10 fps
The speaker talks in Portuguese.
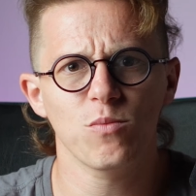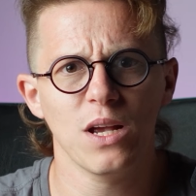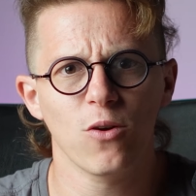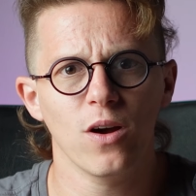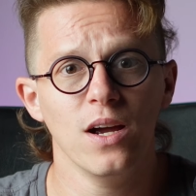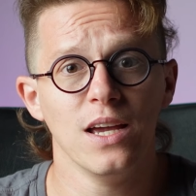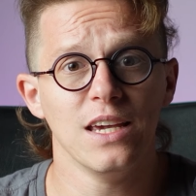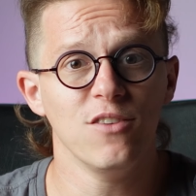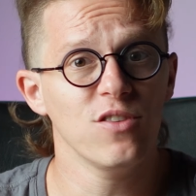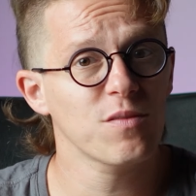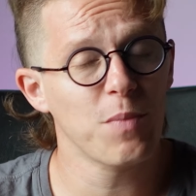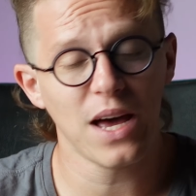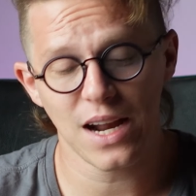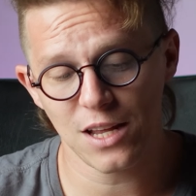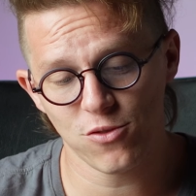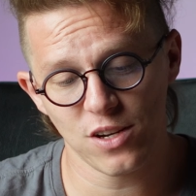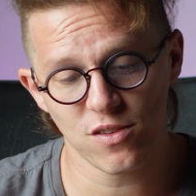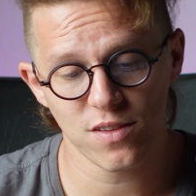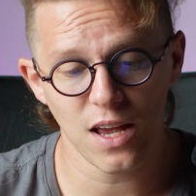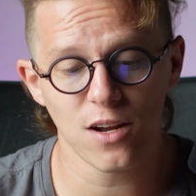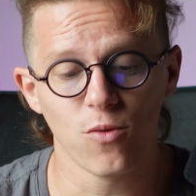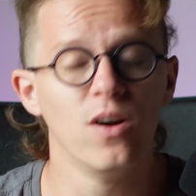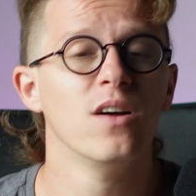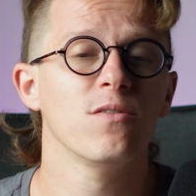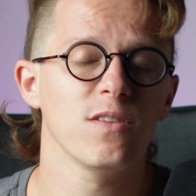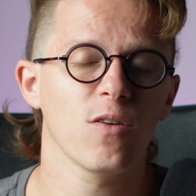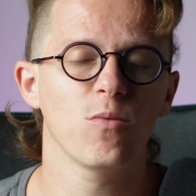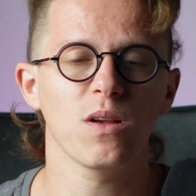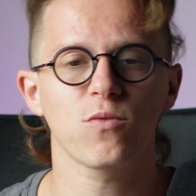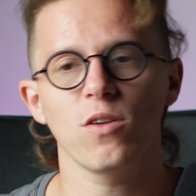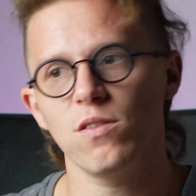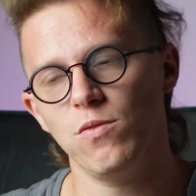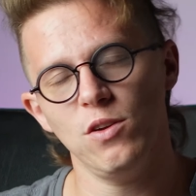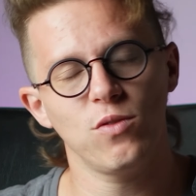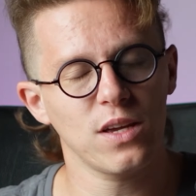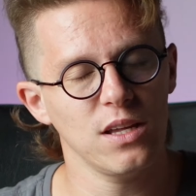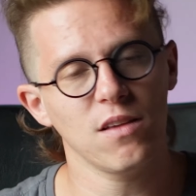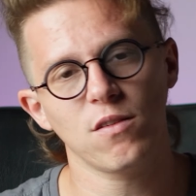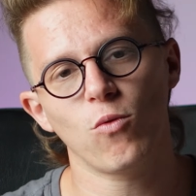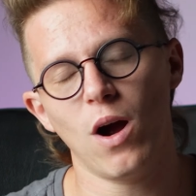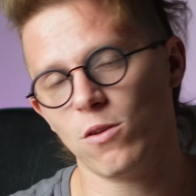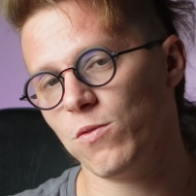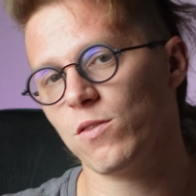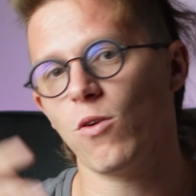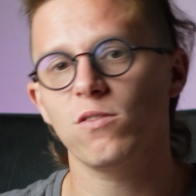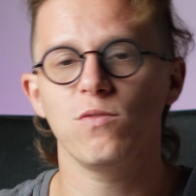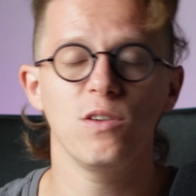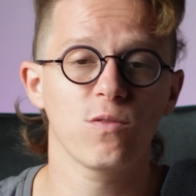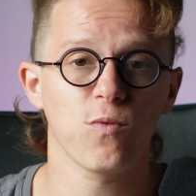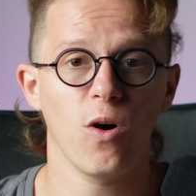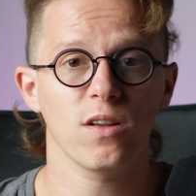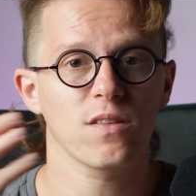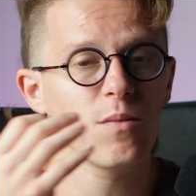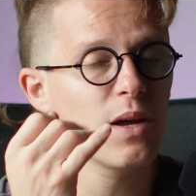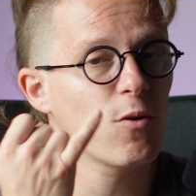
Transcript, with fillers: o melhor e disparado, gente. Sério, fiz algumas fotos e vídeos aqui nesse quarto, fiz fotos e vídeos fora também,